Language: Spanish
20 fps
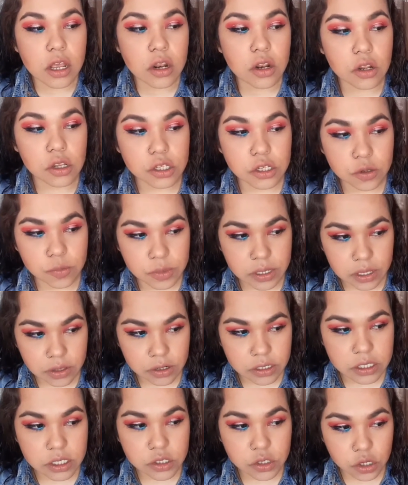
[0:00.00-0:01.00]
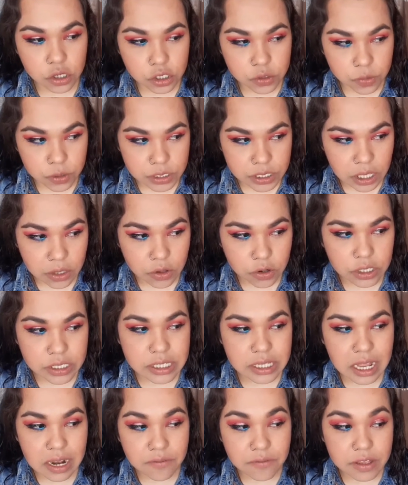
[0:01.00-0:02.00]
los iluminadores y todos los bronceadores?
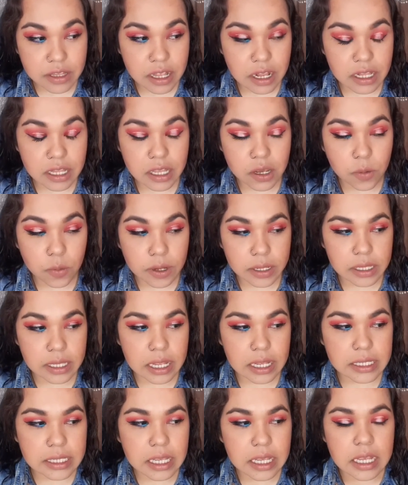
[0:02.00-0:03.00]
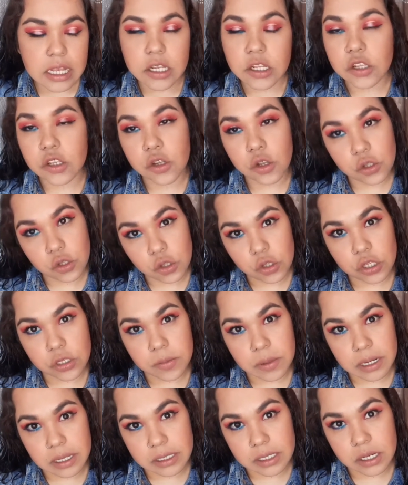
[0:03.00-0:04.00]
Y al final de cuentas, no todos
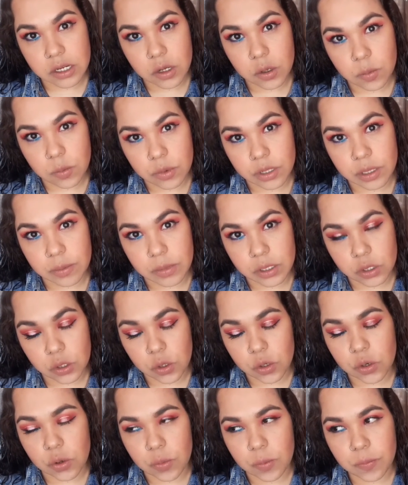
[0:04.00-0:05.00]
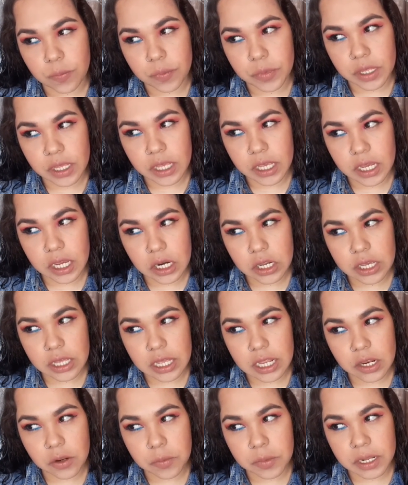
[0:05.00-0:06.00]
van a ser como de mi tono. Y creo que de
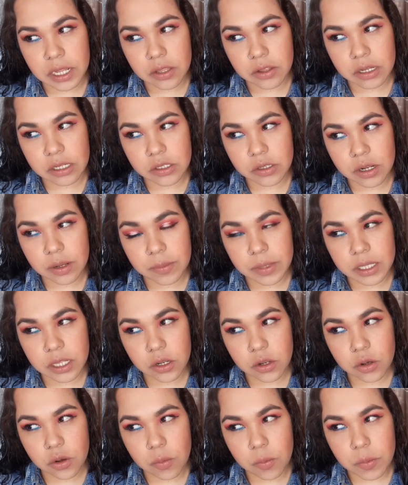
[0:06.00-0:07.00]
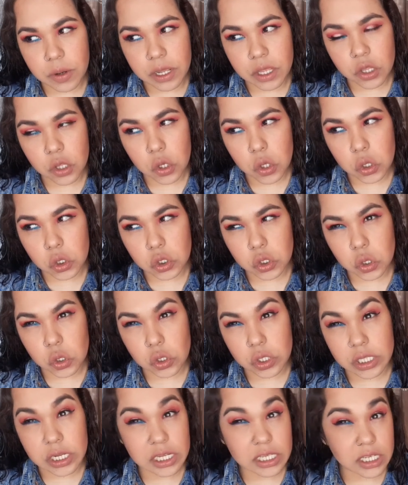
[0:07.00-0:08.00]
iluminadores solamente no compré dos o
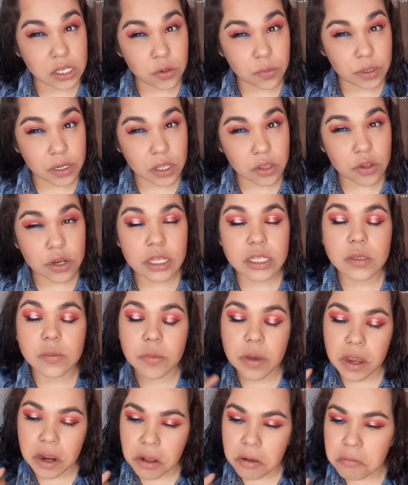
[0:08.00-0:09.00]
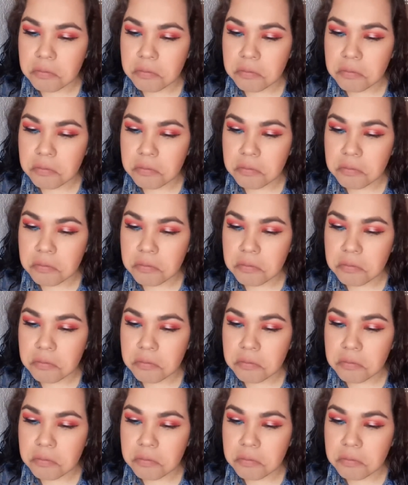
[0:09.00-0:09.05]
tres iluminadores, pero